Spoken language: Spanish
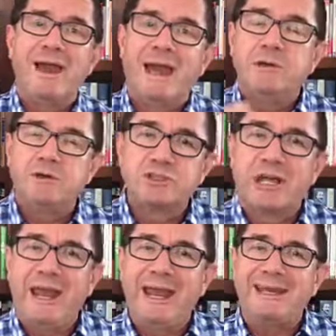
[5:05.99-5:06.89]
ellos
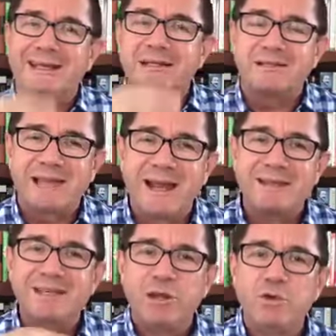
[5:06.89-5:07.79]
creen que te están
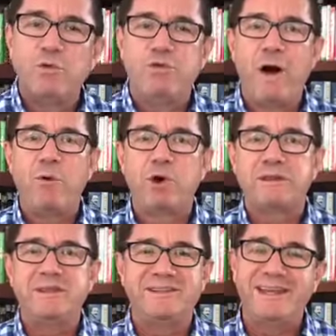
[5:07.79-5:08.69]
haciendo un
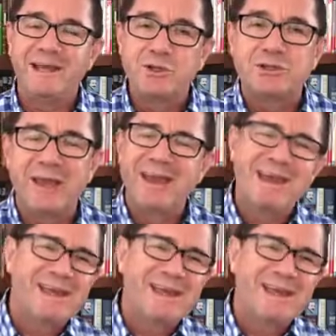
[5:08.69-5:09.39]
favor diciéndote,